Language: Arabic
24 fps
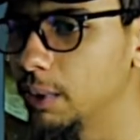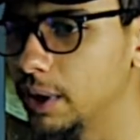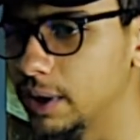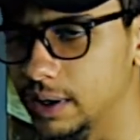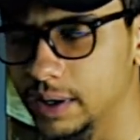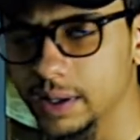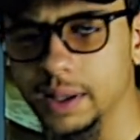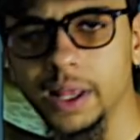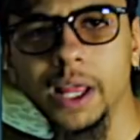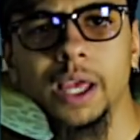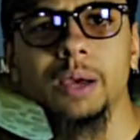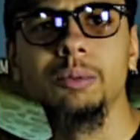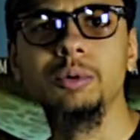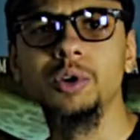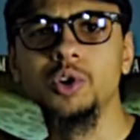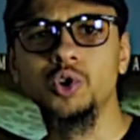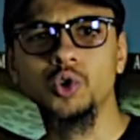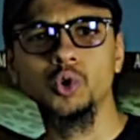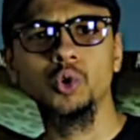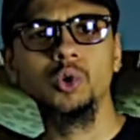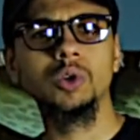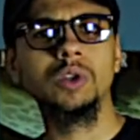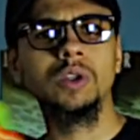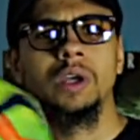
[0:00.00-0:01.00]
مرة تلاقيه
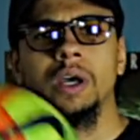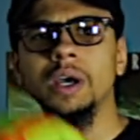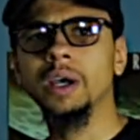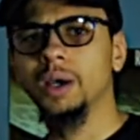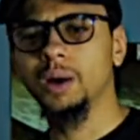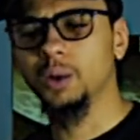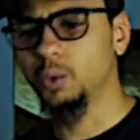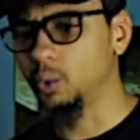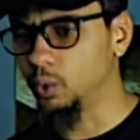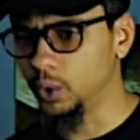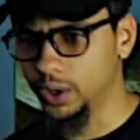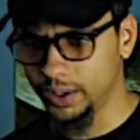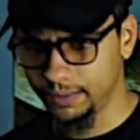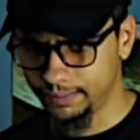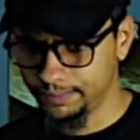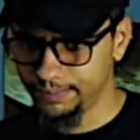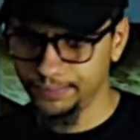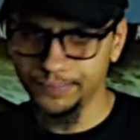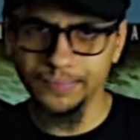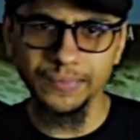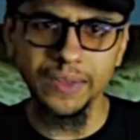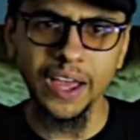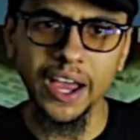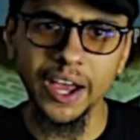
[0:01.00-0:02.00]
بيشوط
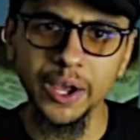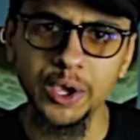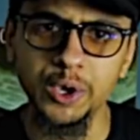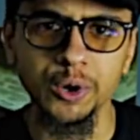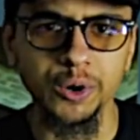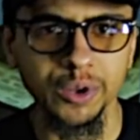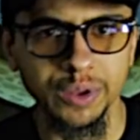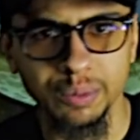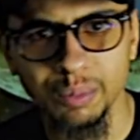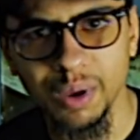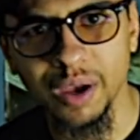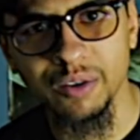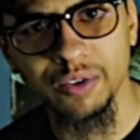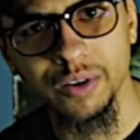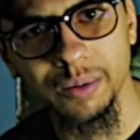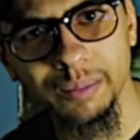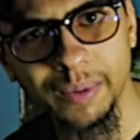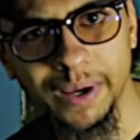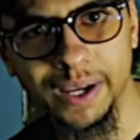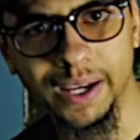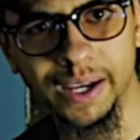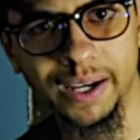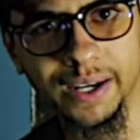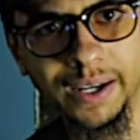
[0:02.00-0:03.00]
وأكيوريت
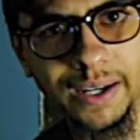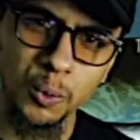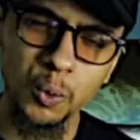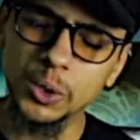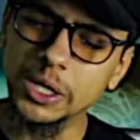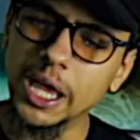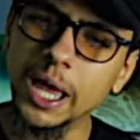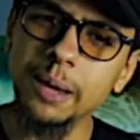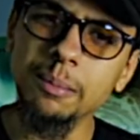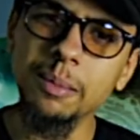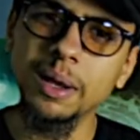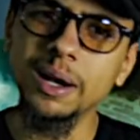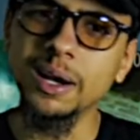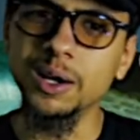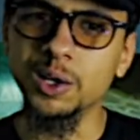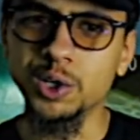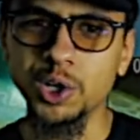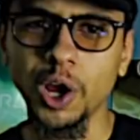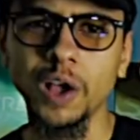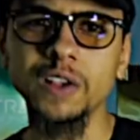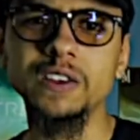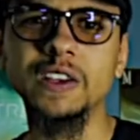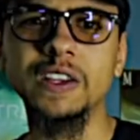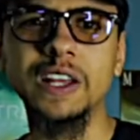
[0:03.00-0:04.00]
100% ودايما
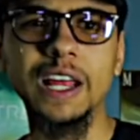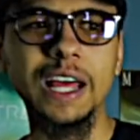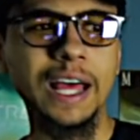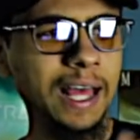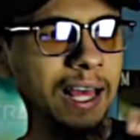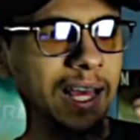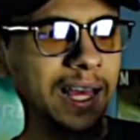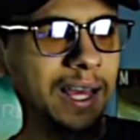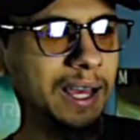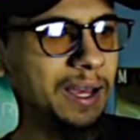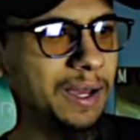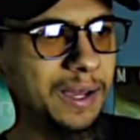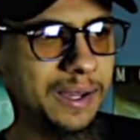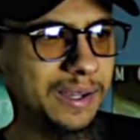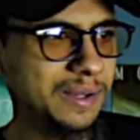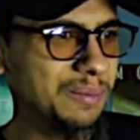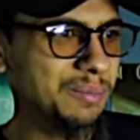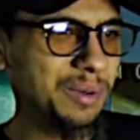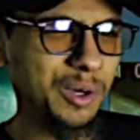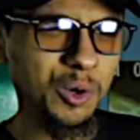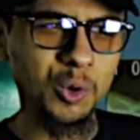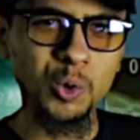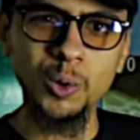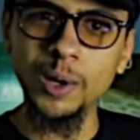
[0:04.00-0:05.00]
الشخص ده
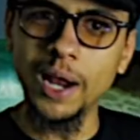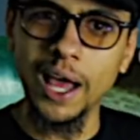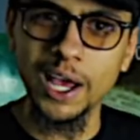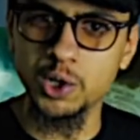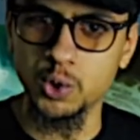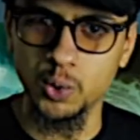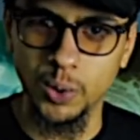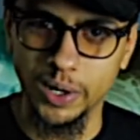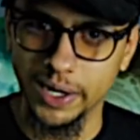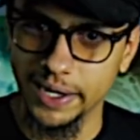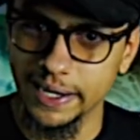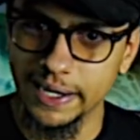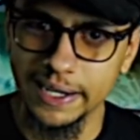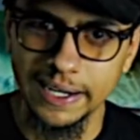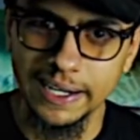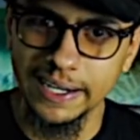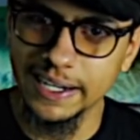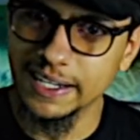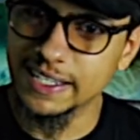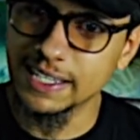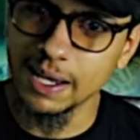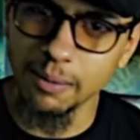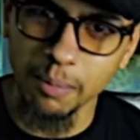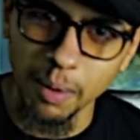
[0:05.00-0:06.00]
بيكون أشول
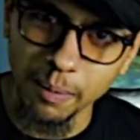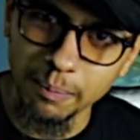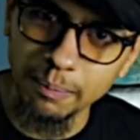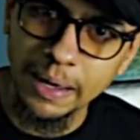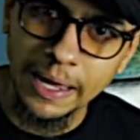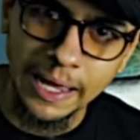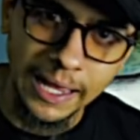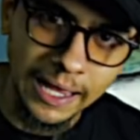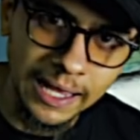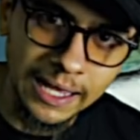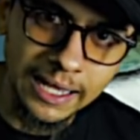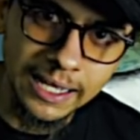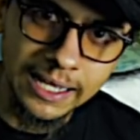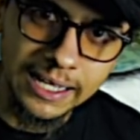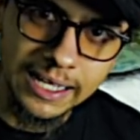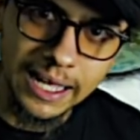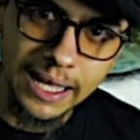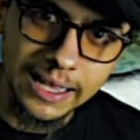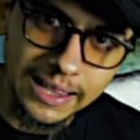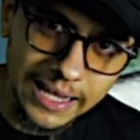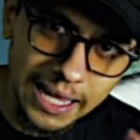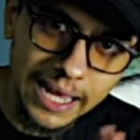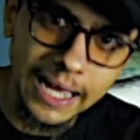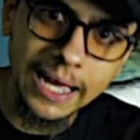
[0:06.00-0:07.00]
لسبب ما
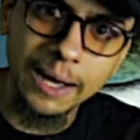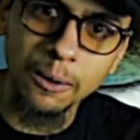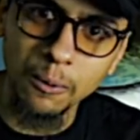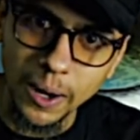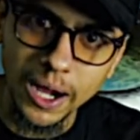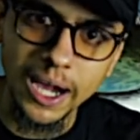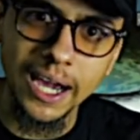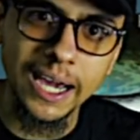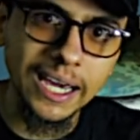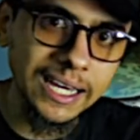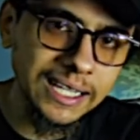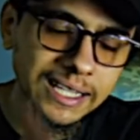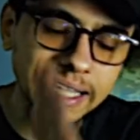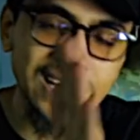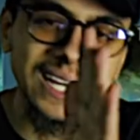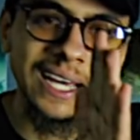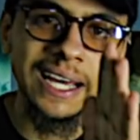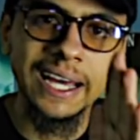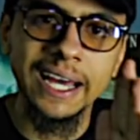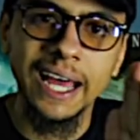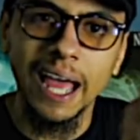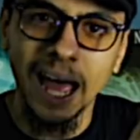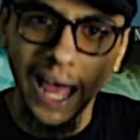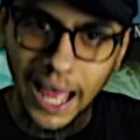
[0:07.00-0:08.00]
ده واحد
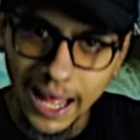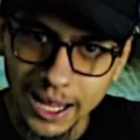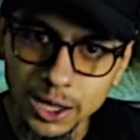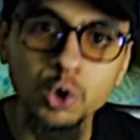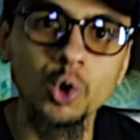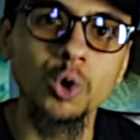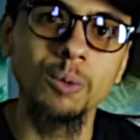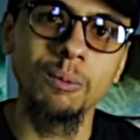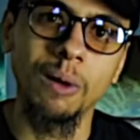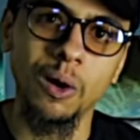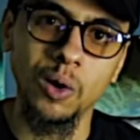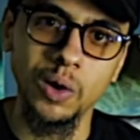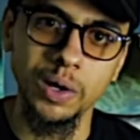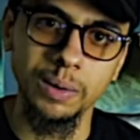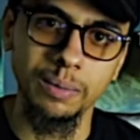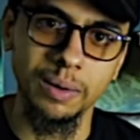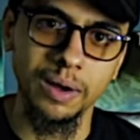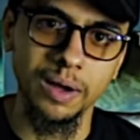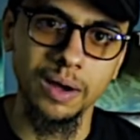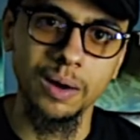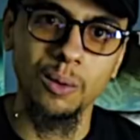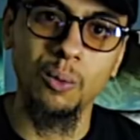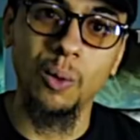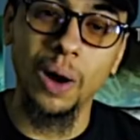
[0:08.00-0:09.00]
عنده الموهبه
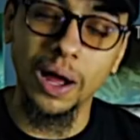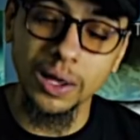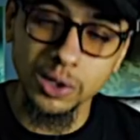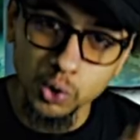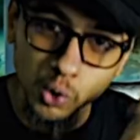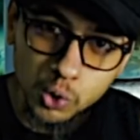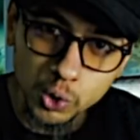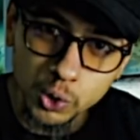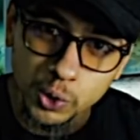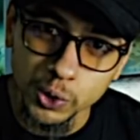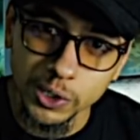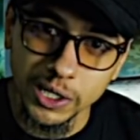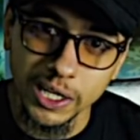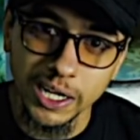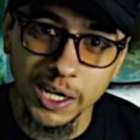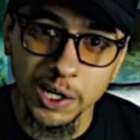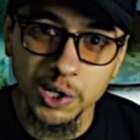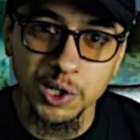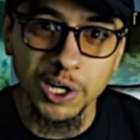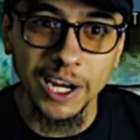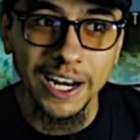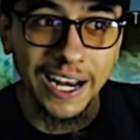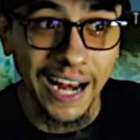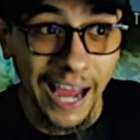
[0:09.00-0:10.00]
وعنده
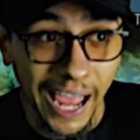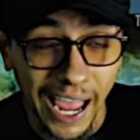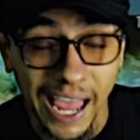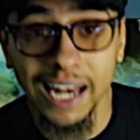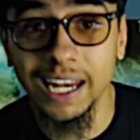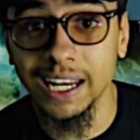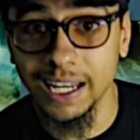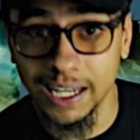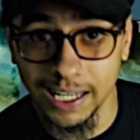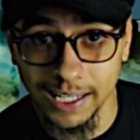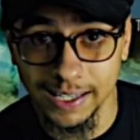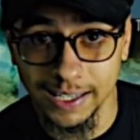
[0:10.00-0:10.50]
كوردينيشن عالي